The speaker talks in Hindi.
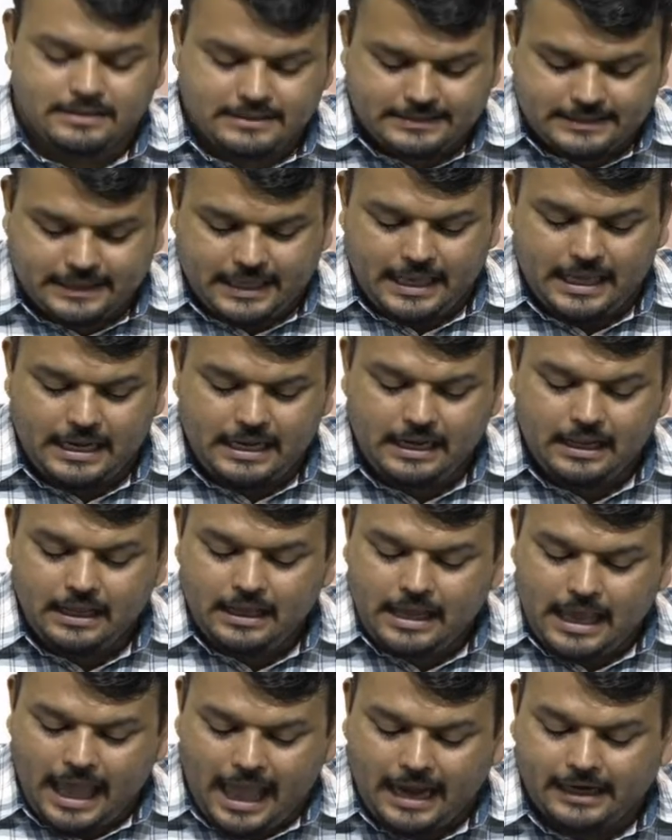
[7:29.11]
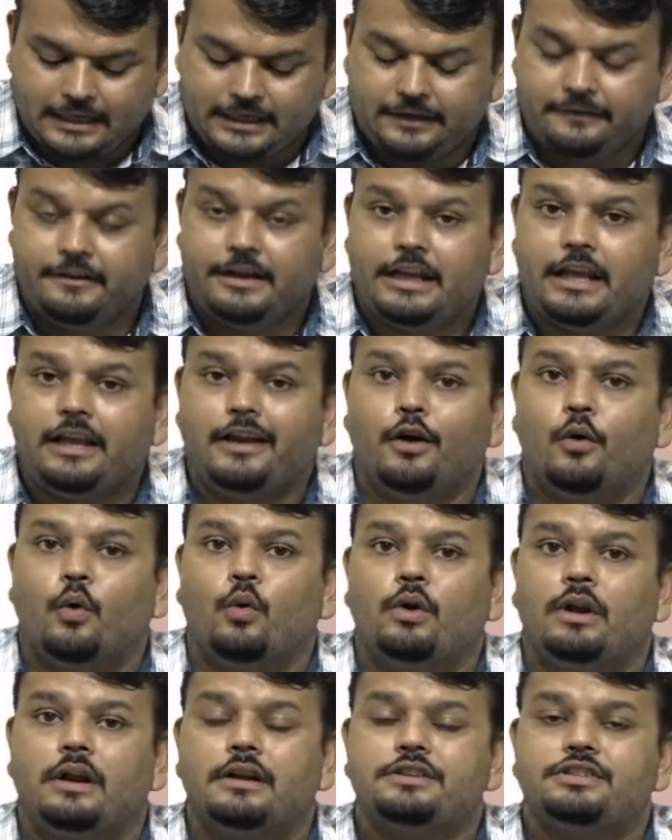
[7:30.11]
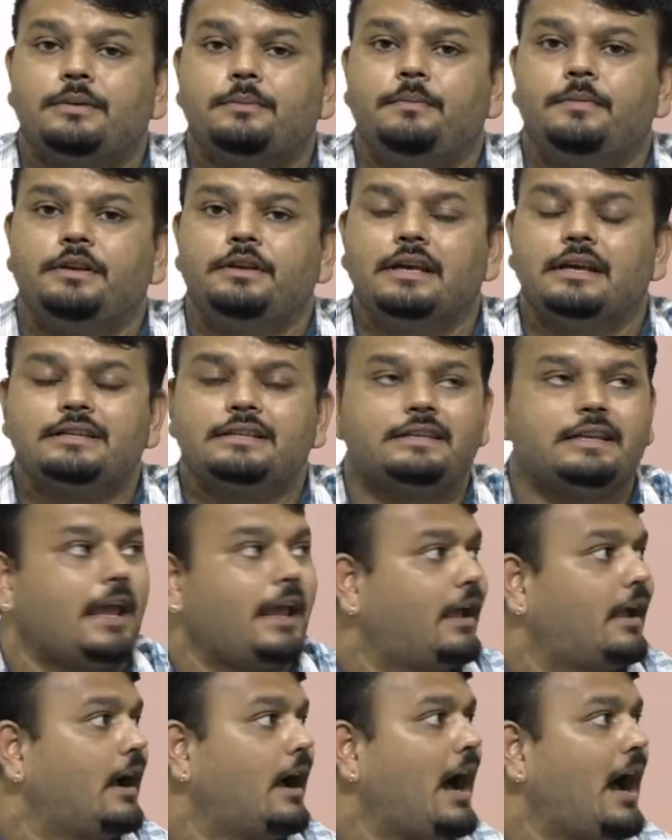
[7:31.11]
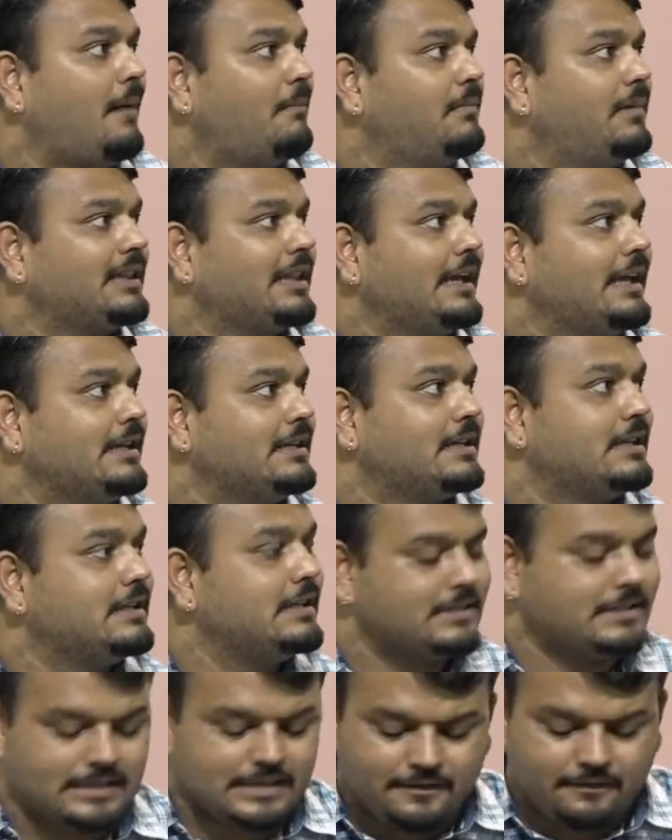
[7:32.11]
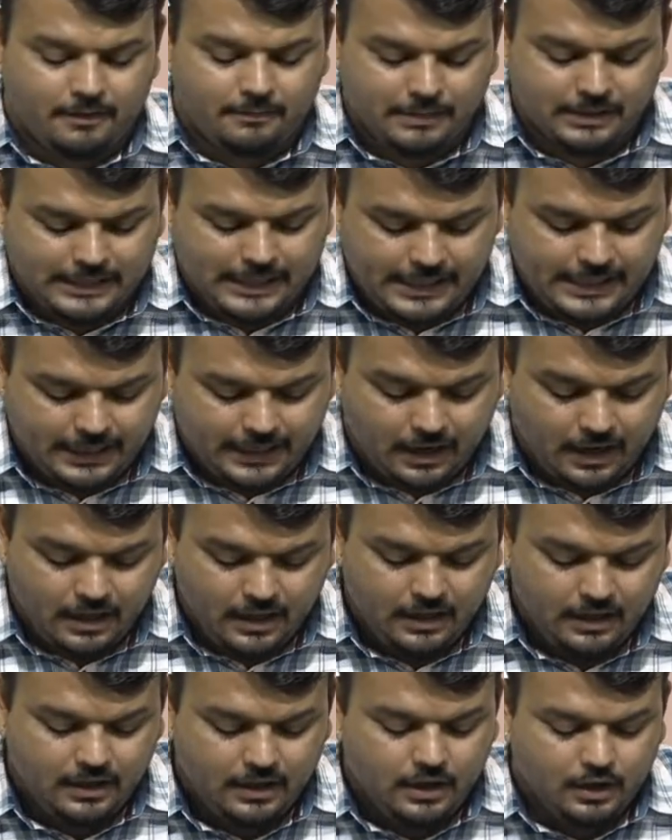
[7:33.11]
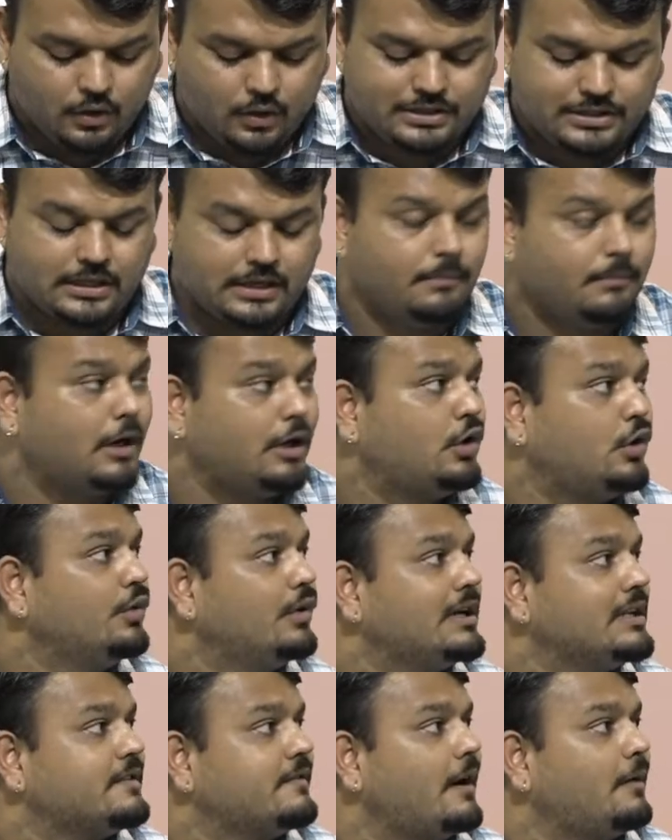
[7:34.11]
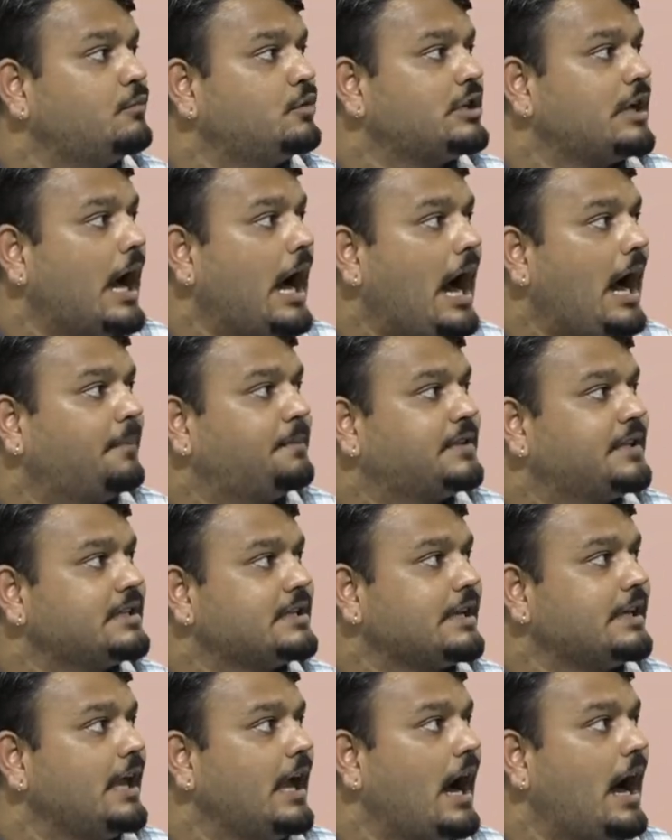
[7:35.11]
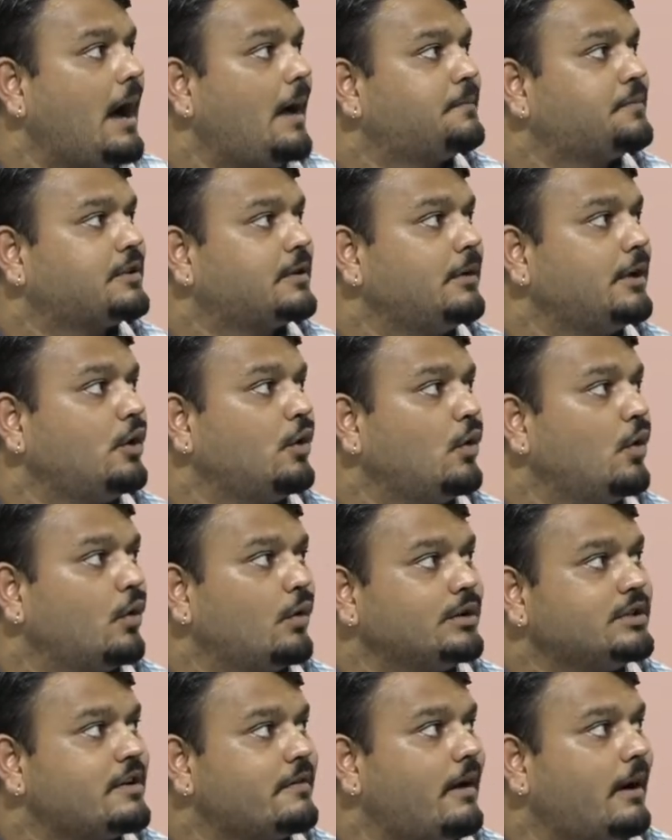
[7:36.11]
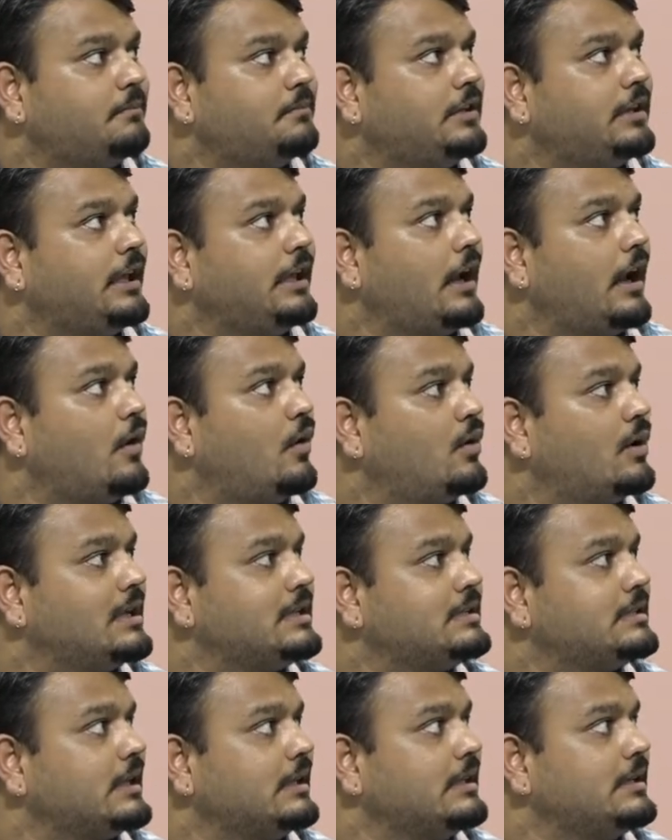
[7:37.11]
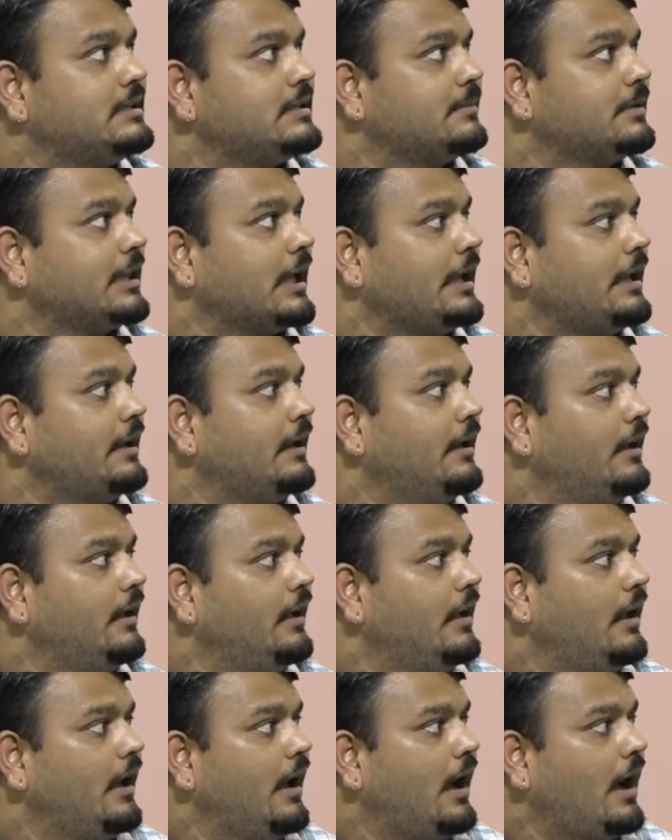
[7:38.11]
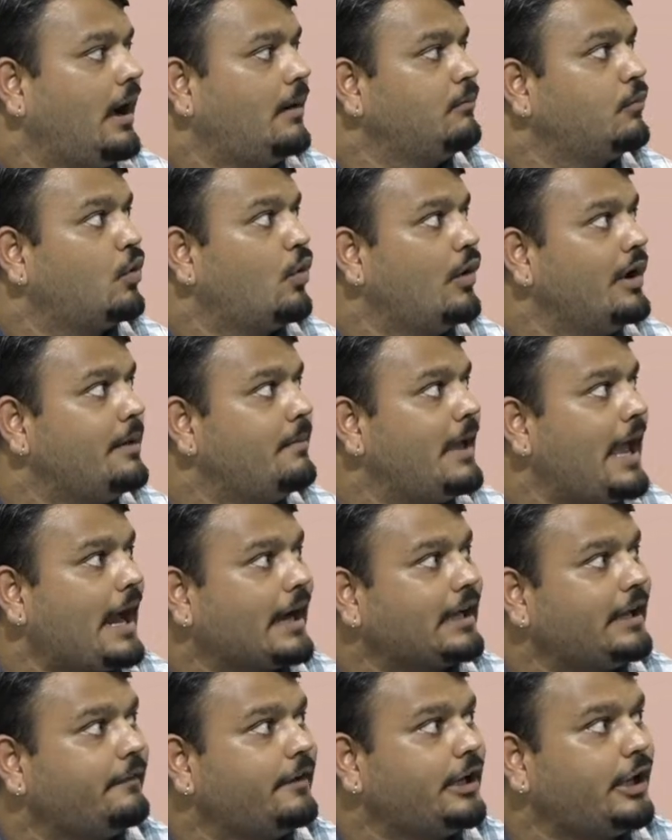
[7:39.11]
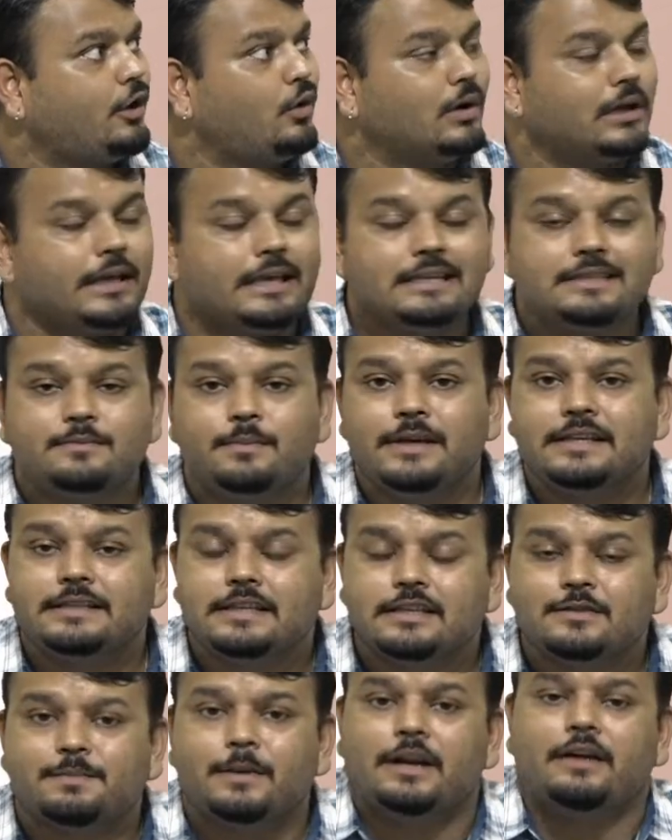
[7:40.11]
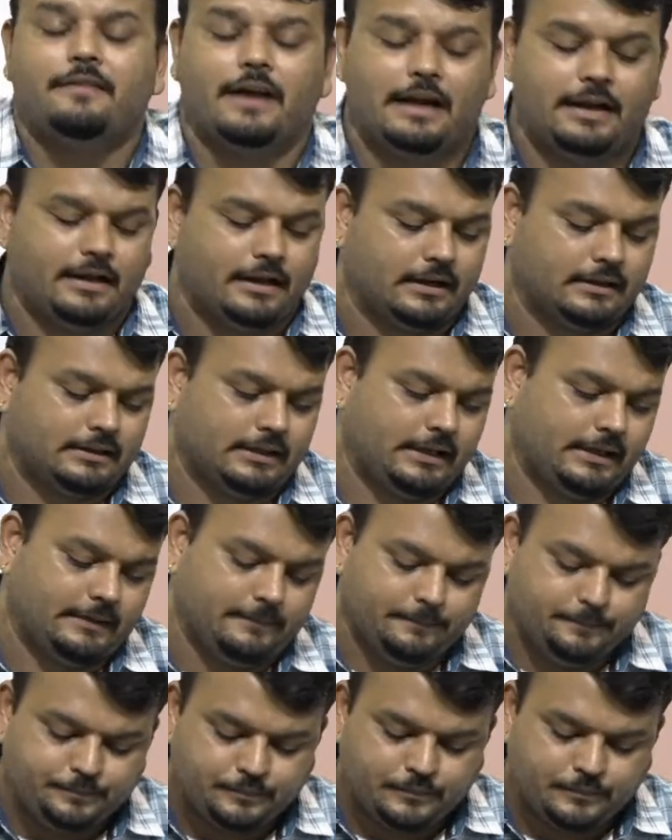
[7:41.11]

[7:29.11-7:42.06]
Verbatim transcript: स्केल एक्टिविटी ओनरशिप या स्टेक आप बताइए जल्दी से जवाब बताइएगा क्वेश्चन नंबर टू का जवाब मुझे आपसे चाहिए आप सभी लोगों को जवाब देना होगा जल्दी से बताइए हम कोई भी एक्टिविटी को किस बेसिस पर डिवाइड करते हैं